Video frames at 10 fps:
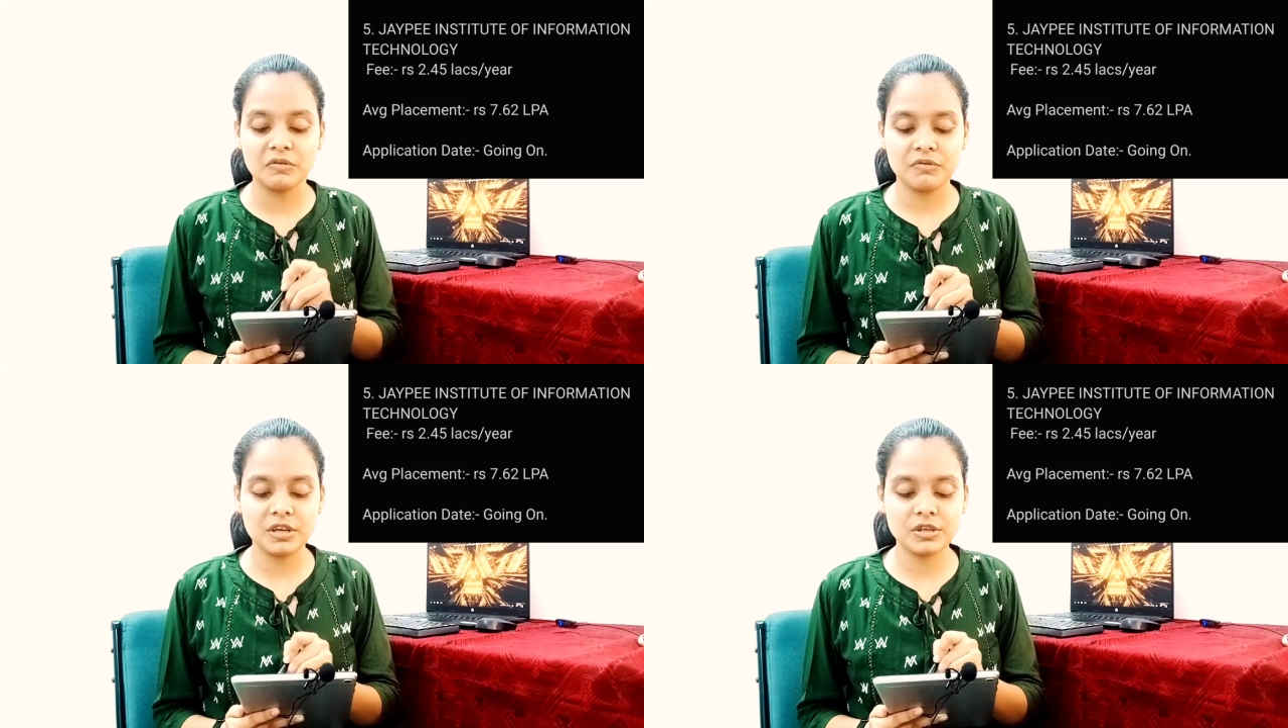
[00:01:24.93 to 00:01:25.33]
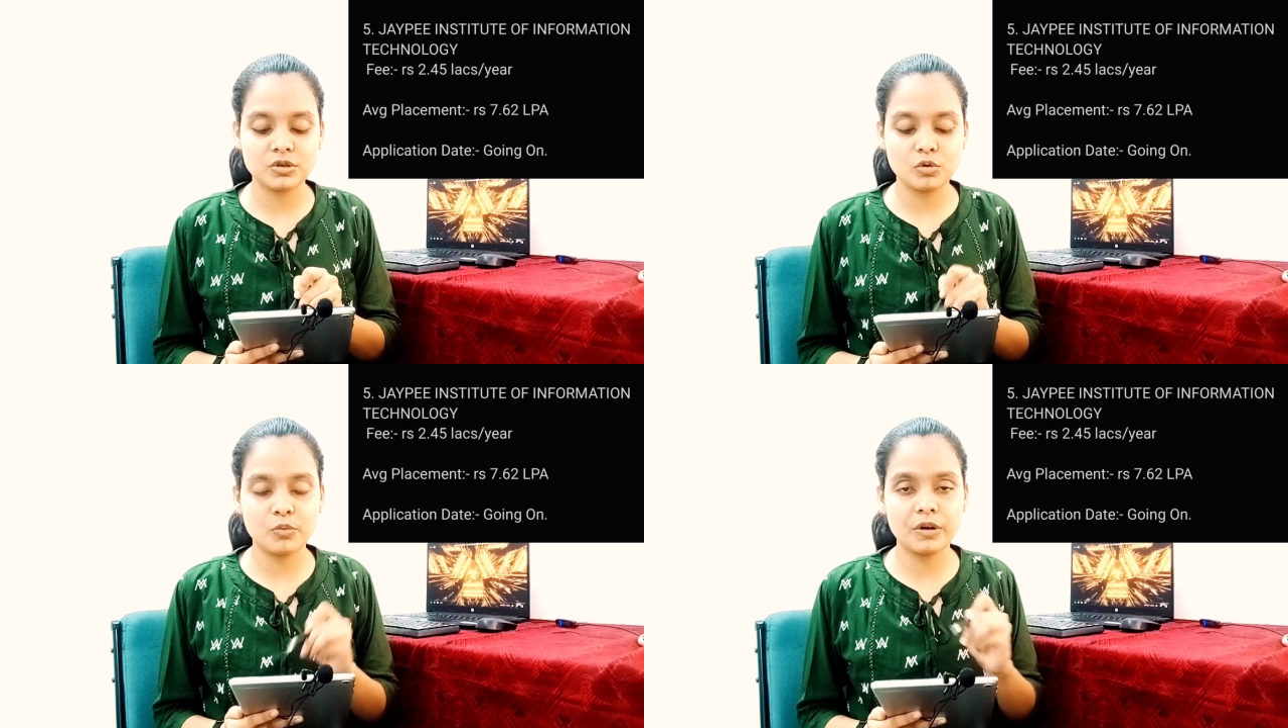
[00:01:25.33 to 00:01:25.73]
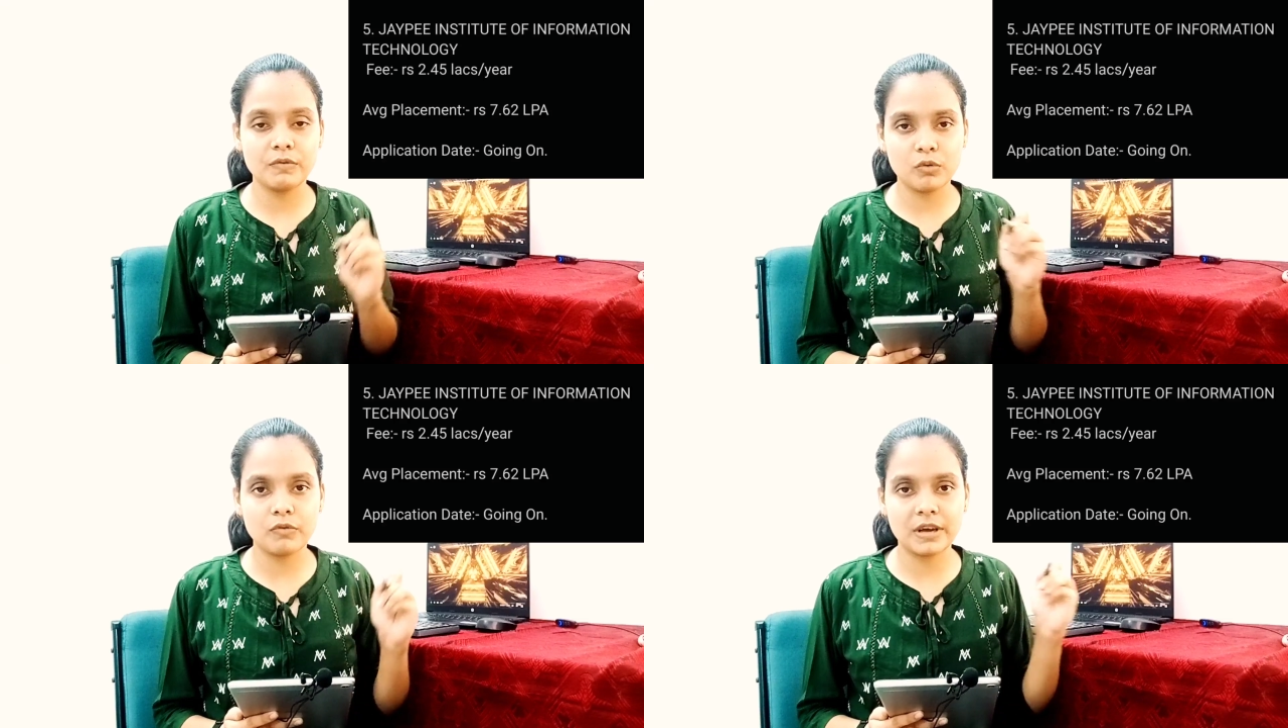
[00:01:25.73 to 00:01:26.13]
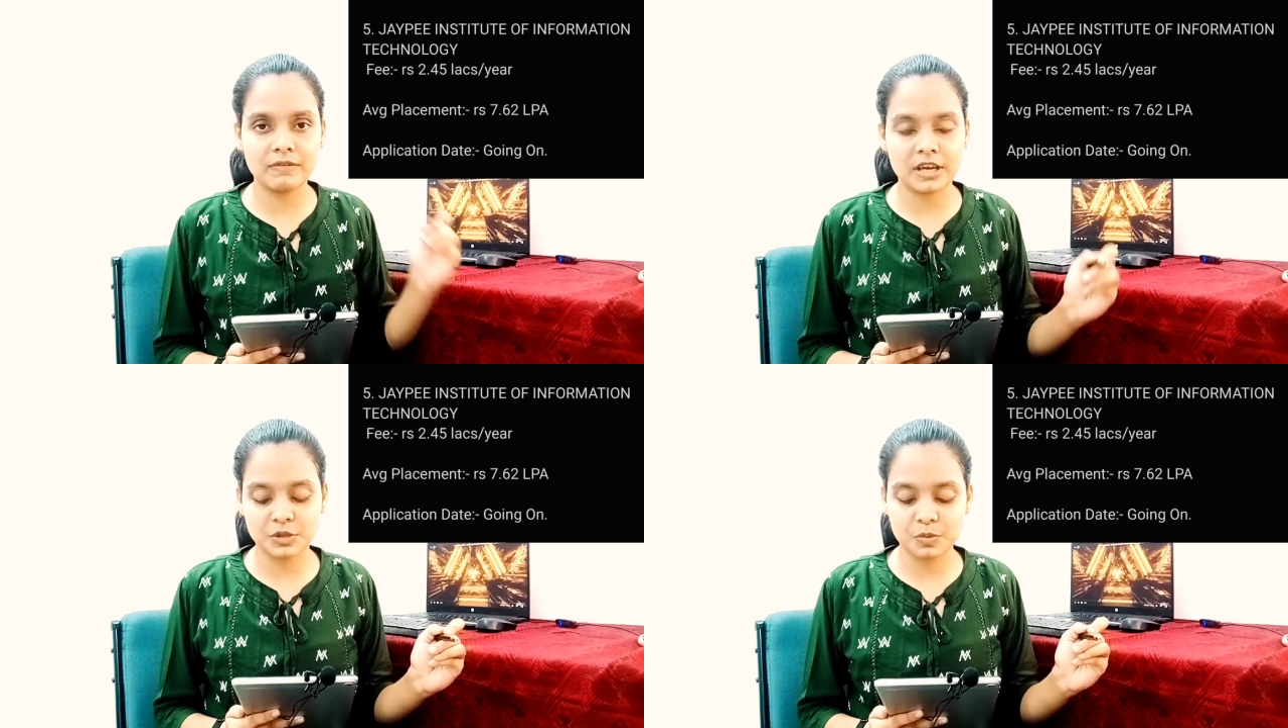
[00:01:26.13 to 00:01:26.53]
फीस टू पॉइंट फोर
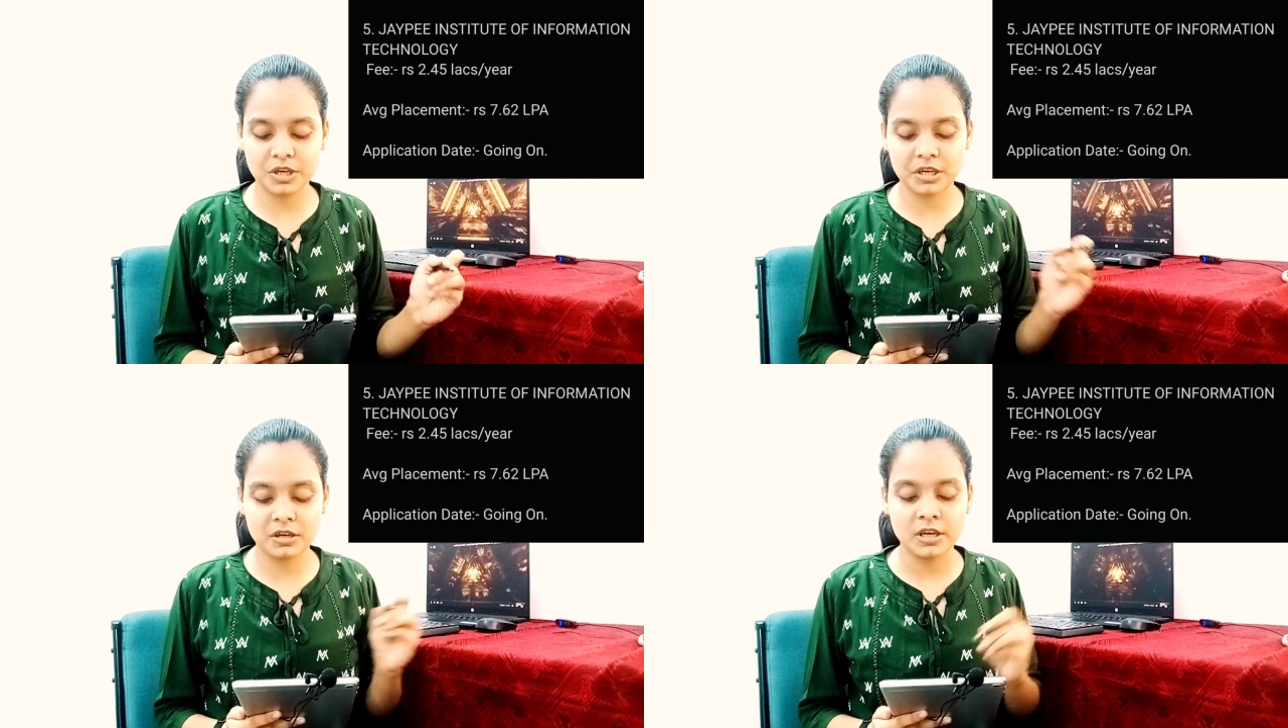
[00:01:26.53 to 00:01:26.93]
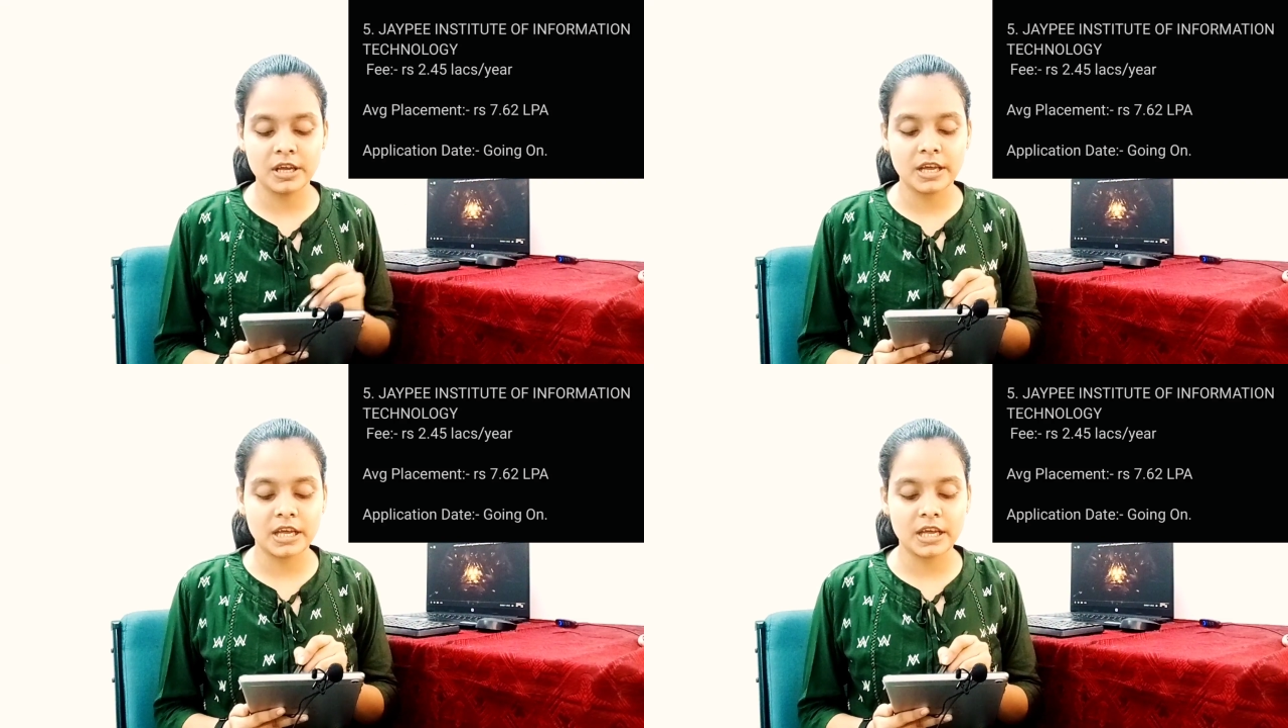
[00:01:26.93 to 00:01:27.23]
फाइव लैक्स पर ईयर